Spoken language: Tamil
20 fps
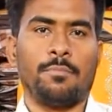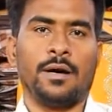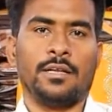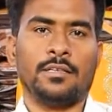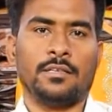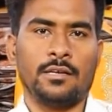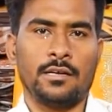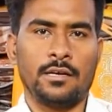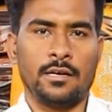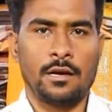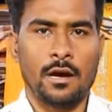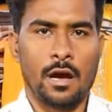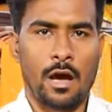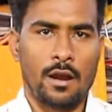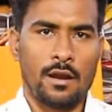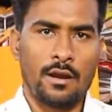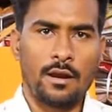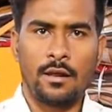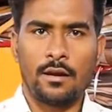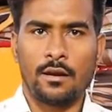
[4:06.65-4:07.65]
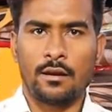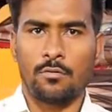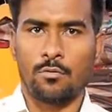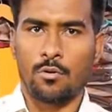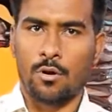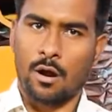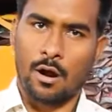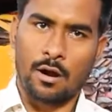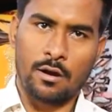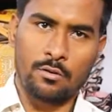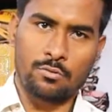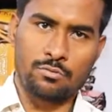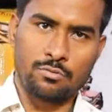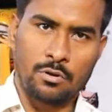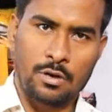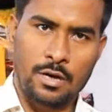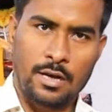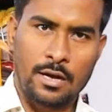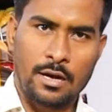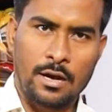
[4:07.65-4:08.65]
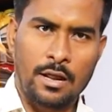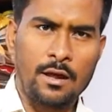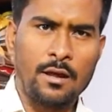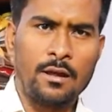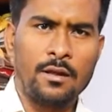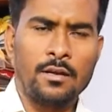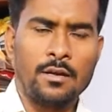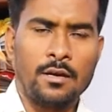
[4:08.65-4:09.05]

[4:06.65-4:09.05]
பார்த்துட்டு நீங்கள் ஆன்லைனில் கூட ஆர்டர் சொல்லிடலாம்